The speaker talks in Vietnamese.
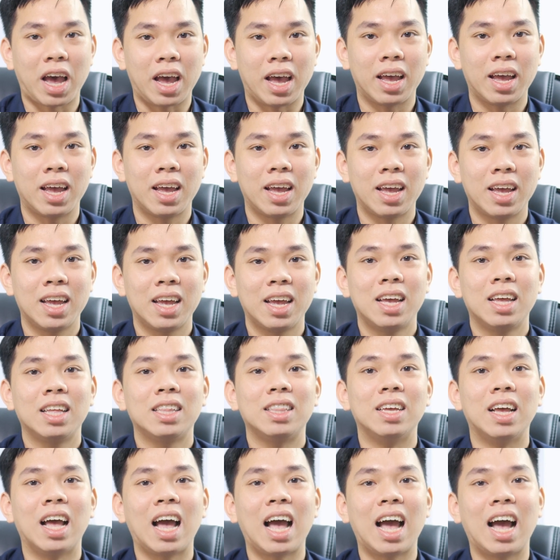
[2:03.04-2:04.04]
vẻ,
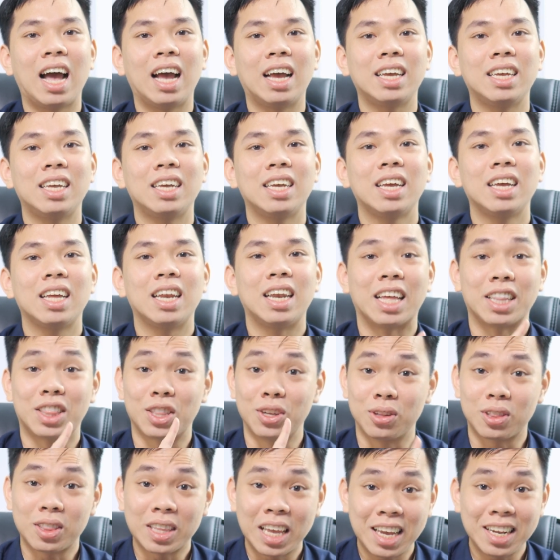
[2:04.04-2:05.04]
thứ hai là
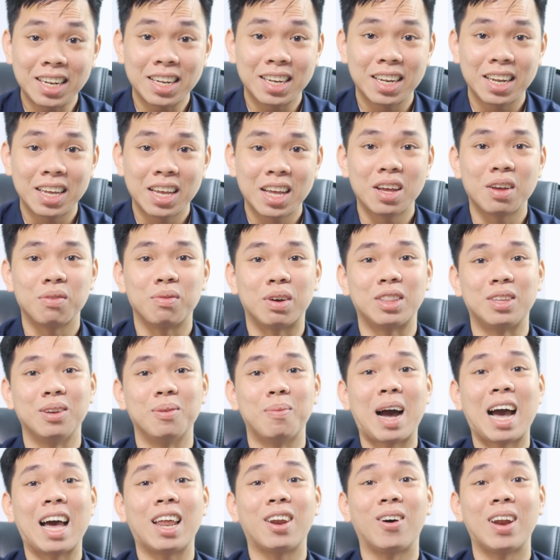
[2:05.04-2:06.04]
tự tin và thứ
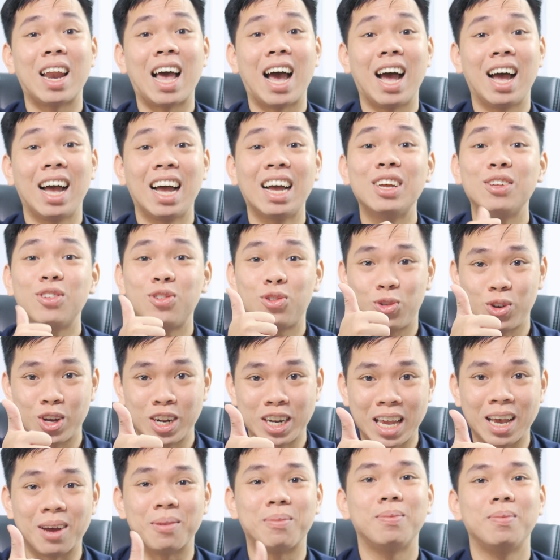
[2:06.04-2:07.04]
ba đó là
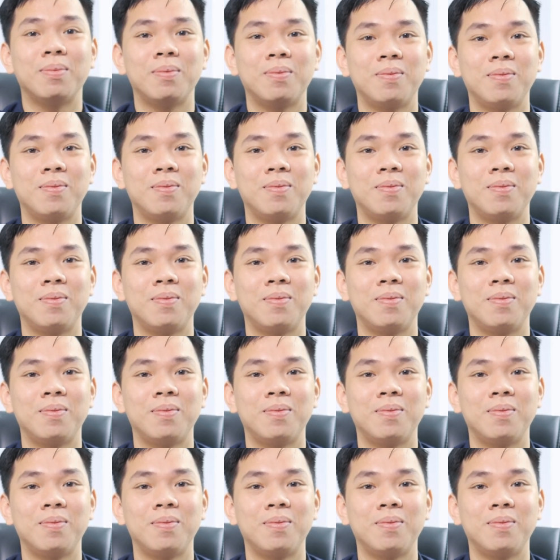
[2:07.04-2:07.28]
chuyên nghiệp.